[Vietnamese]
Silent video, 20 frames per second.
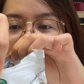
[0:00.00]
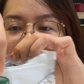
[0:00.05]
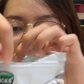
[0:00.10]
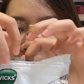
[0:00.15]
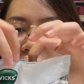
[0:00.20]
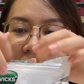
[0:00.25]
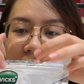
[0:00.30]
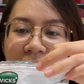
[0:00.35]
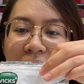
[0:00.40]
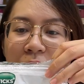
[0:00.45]

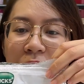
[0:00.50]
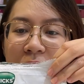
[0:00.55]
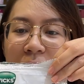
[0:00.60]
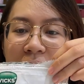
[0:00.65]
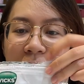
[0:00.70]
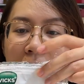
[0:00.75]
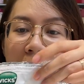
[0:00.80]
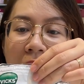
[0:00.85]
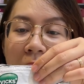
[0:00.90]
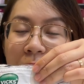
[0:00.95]
ăn xong thì
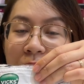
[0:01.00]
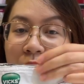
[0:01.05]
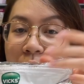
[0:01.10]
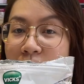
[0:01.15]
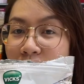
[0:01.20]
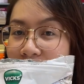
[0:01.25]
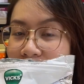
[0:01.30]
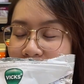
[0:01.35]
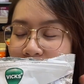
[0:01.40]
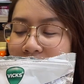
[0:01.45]
mình bóp vô
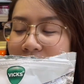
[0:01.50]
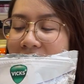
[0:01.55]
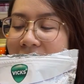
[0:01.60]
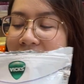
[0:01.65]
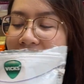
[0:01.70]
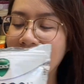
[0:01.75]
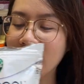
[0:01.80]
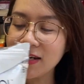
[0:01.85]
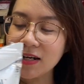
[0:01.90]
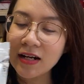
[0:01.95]
mình đóng
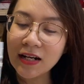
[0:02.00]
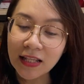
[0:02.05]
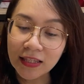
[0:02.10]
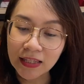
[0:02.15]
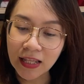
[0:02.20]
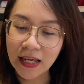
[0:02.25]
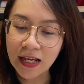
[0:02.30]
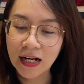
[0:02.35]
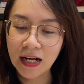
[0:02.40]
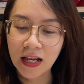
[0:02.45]
lại rất là
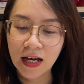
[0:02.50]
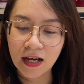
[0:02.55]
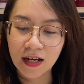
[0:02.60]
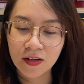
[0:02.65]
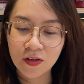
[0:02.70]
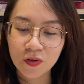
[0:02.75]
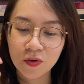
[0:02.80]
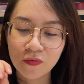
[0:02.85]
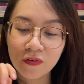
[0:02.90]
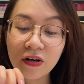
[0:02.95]
tiện lợi
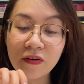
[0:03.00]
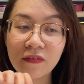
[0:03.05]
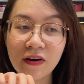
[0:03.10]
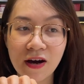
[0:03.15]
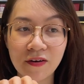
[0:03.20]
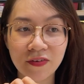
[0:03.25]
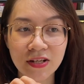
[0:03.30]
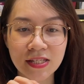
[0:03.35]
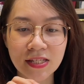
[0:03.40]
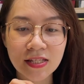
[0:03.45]
luôn rất là
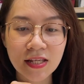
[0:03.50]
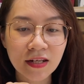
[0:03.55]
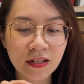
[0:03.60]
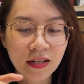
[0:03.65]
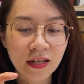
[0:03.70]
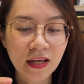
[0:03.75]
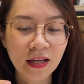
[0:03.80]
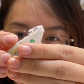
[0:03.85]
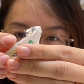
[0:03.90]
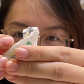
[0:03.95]
hợp vệ sinh
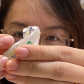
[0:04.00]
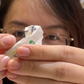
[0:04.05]
ha